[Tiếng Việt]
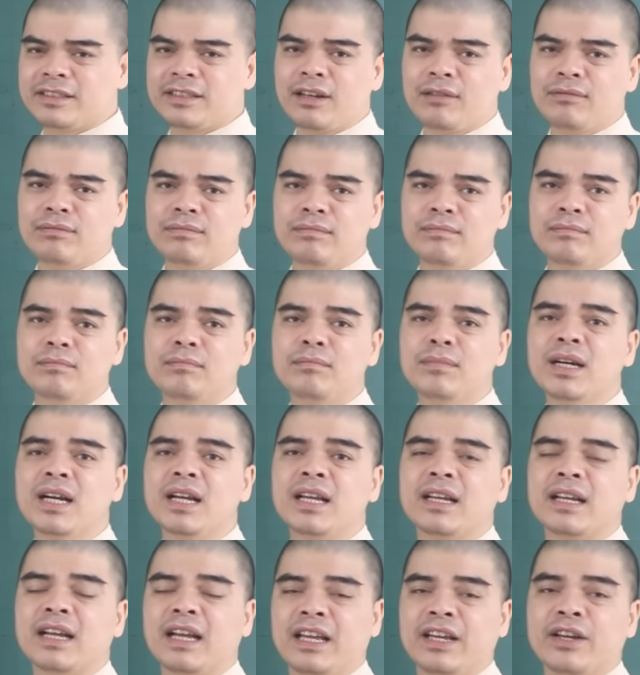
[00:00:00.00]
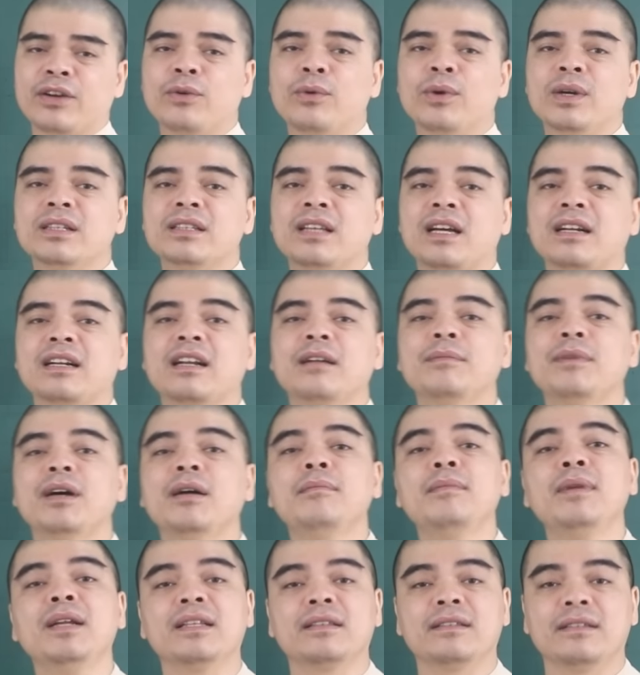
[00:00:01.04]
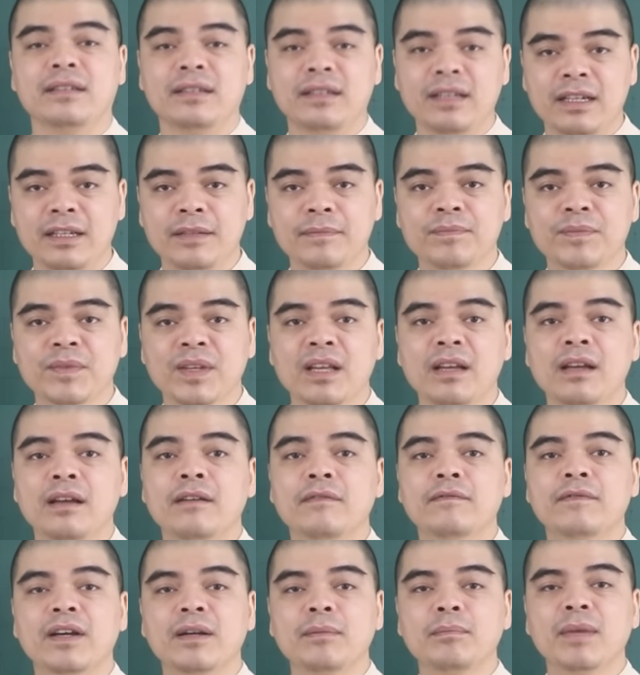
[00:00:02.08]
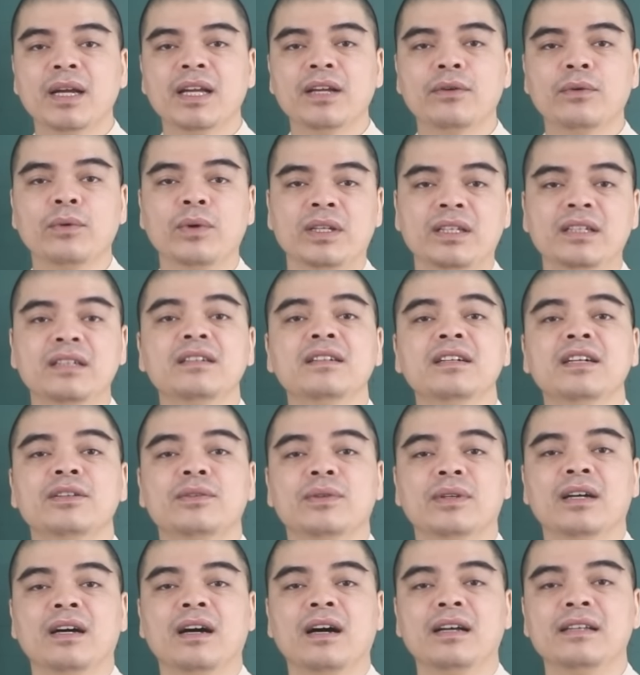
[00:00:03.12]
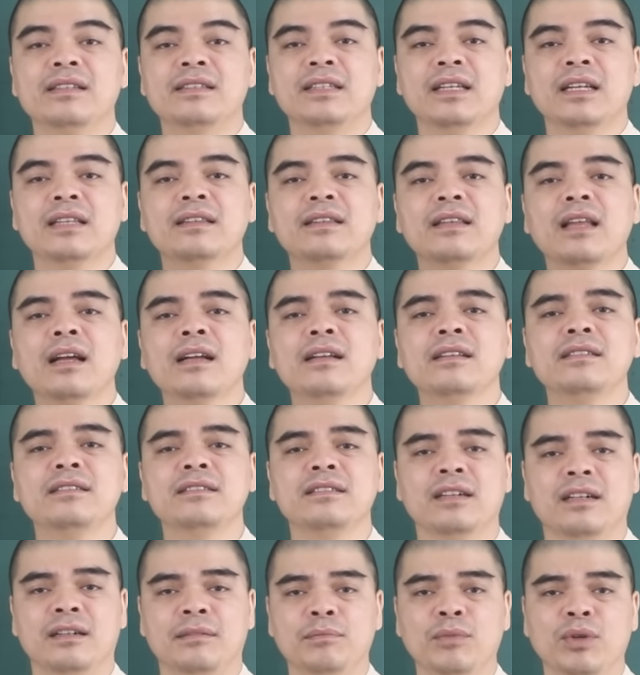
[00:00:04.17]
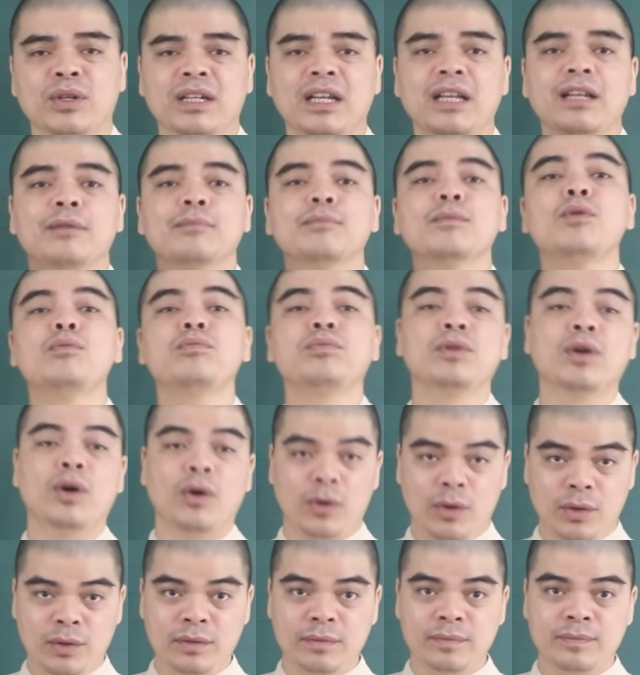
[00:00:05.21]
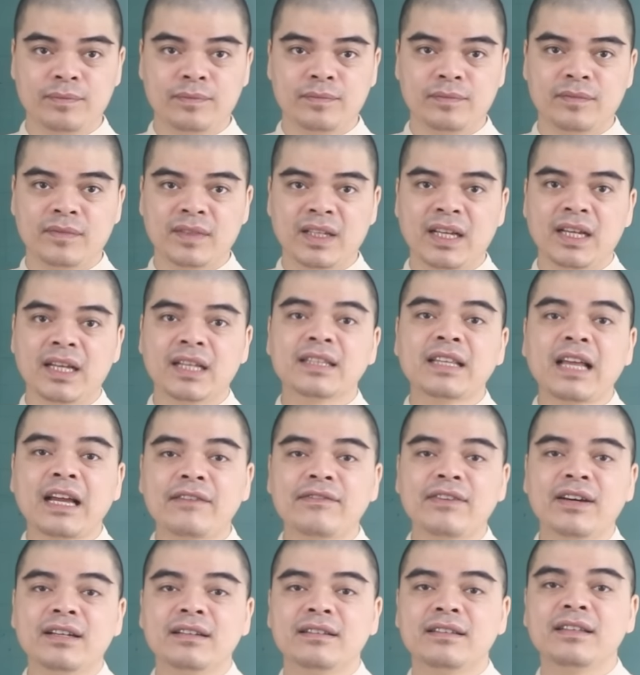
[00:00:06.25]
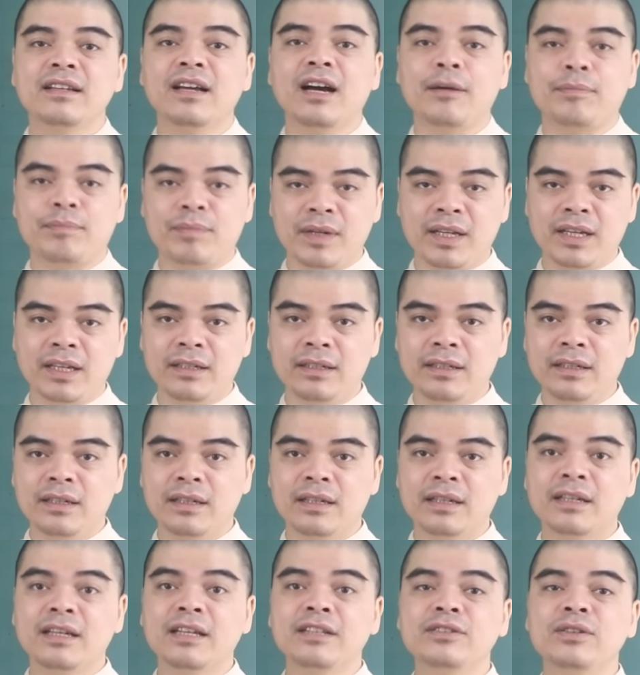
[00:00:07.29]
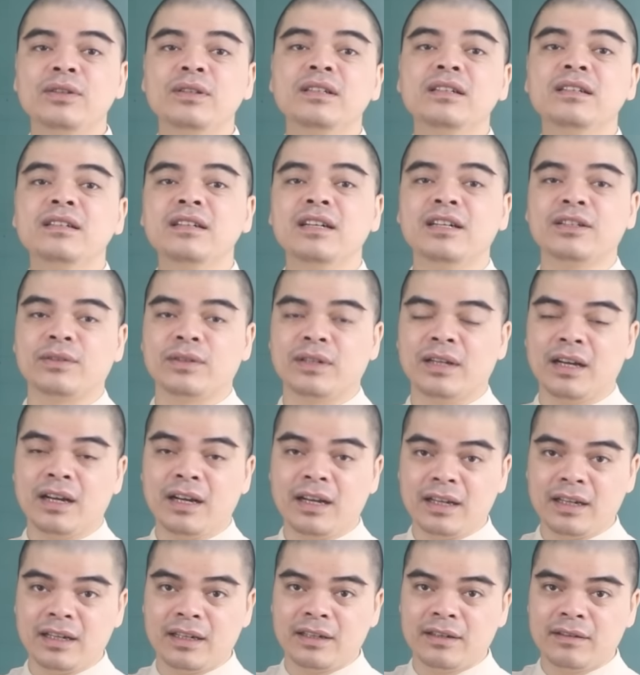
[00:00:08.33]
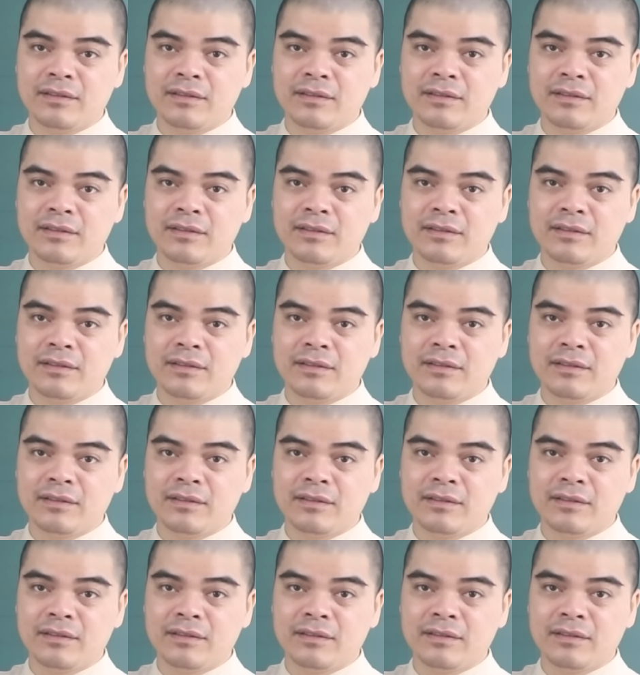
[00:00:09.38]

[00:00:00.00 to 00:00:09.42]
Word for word: trong 10 ngày cuối tháng 5 âm lịch tới đây, vận mệnh của những người tuổi Hợi sẽ tăng trưởng một cách là bùng nổ. Tài vận thì ập đến khiến cho những người tuổi Hợi